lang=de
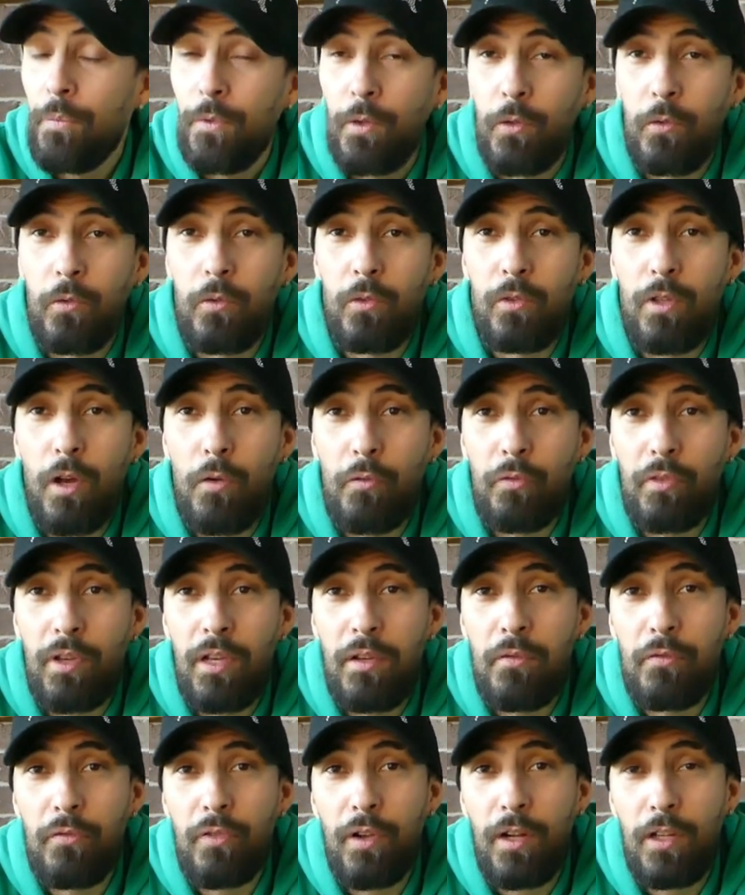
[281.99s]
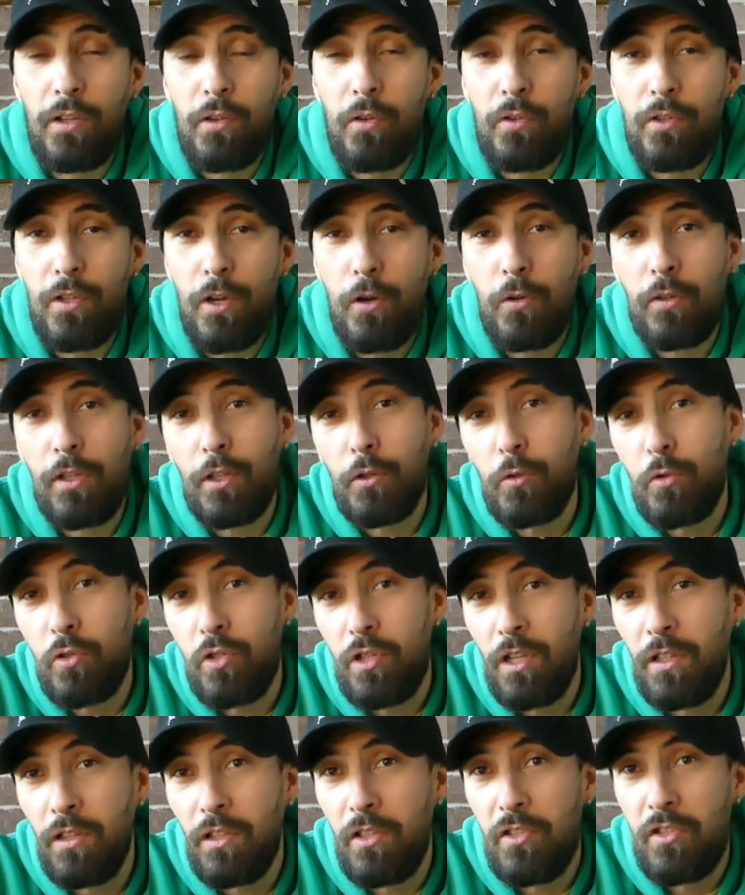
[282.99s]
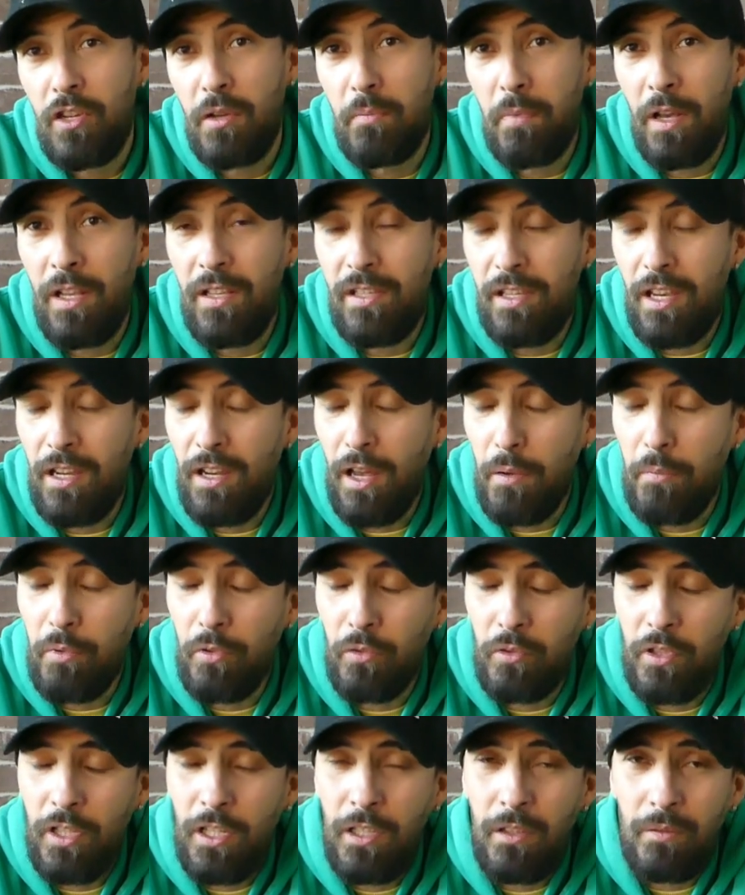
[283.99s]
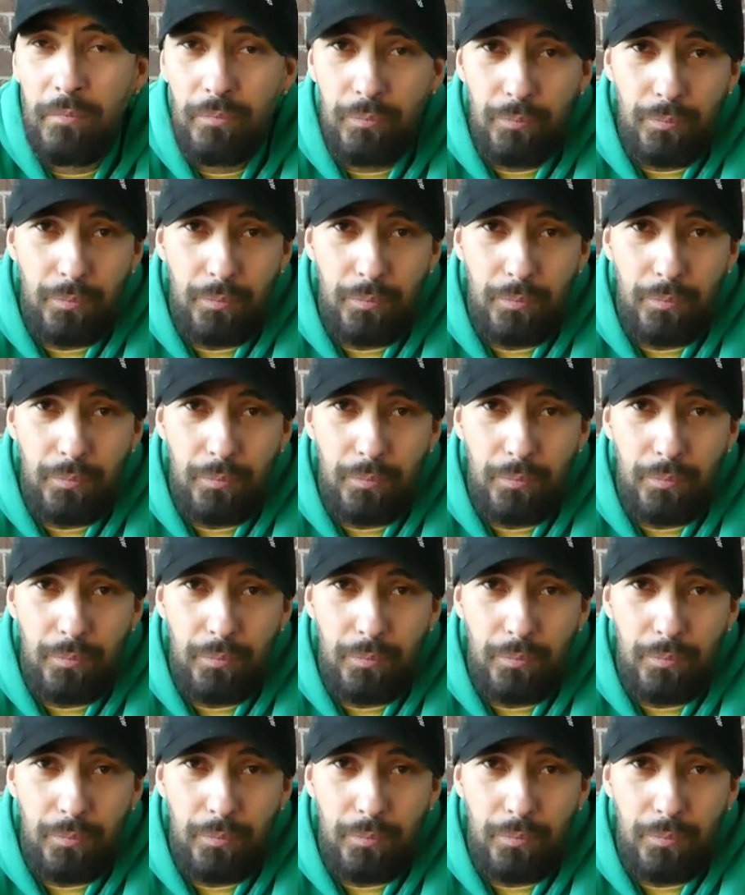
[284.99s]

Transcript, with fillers: Und auf jeden Fall könnt ihr auch natürlich den DJ Benson abonnieren.